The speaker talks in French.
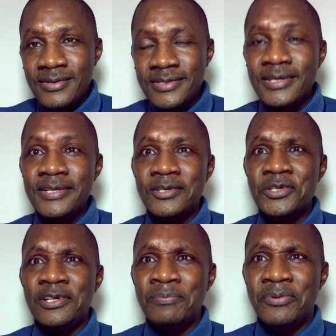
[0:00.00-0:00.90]
J'ai dit que
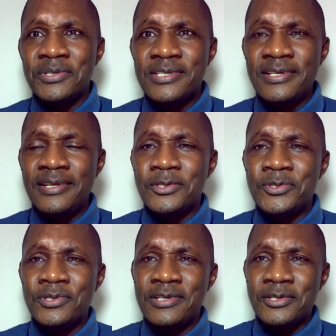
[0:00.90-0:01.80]
j'allais brosser la
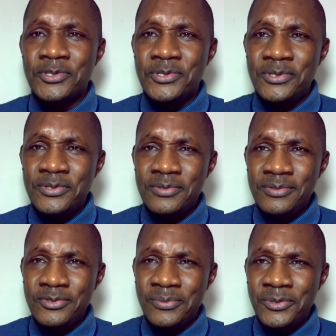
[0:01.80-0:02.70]
situation
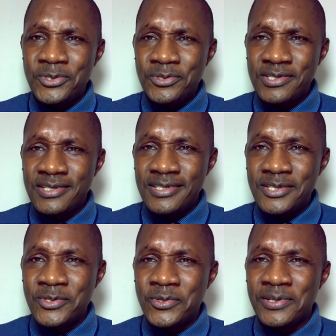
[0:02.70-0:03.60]
de M. Sidi
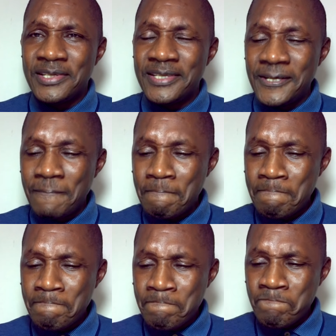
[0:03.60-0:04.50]
Konaté.
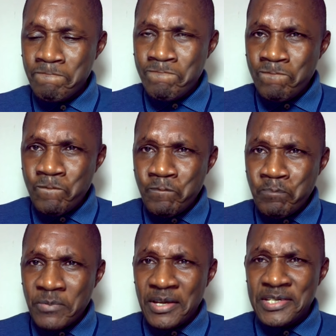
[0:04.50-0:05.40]

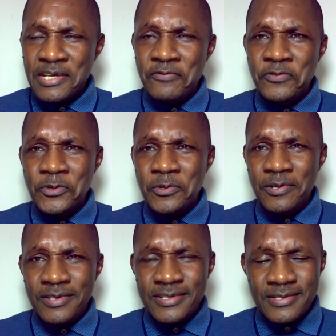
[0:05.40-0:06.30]
Et j'ai vu que
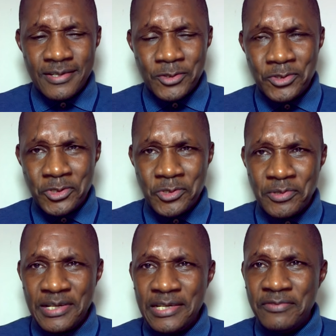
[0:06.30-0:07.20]
les gens se sont
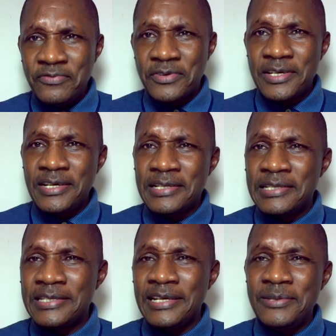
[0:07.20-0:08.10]
livrés à
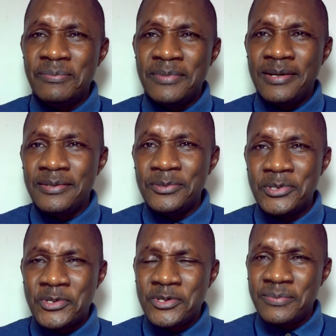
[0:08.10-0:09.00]
tellement de
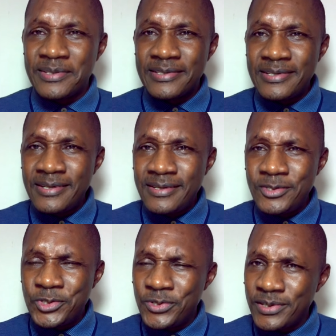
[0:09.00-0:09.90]
commentaires.
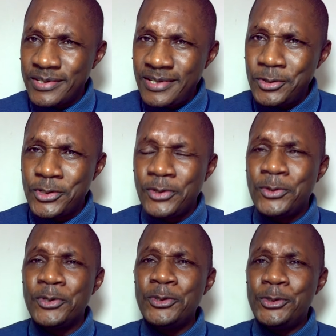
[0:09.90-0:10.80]
J'ai
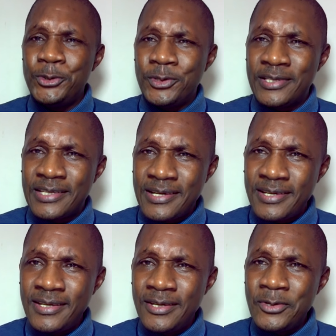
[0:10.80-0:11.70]
donné du
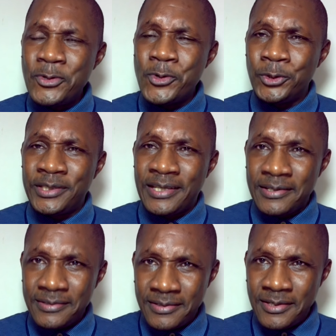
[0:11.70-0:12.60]
temps au
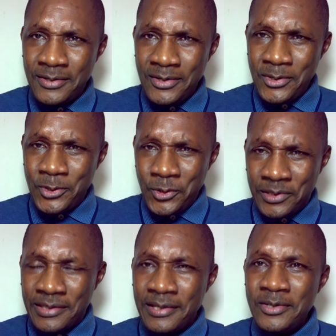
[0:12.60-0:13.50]
temps, le
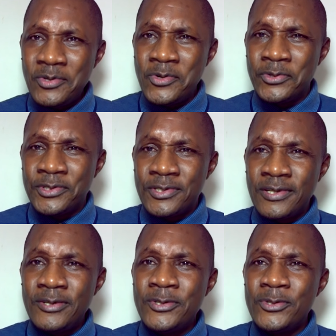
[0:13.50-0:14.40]
temps aux
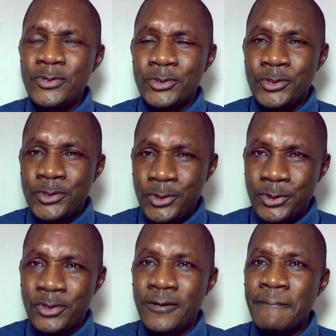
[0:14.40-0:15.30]
uns et aux
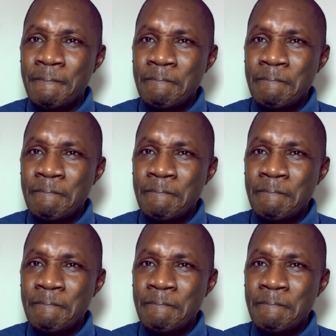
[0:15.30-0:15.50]
autres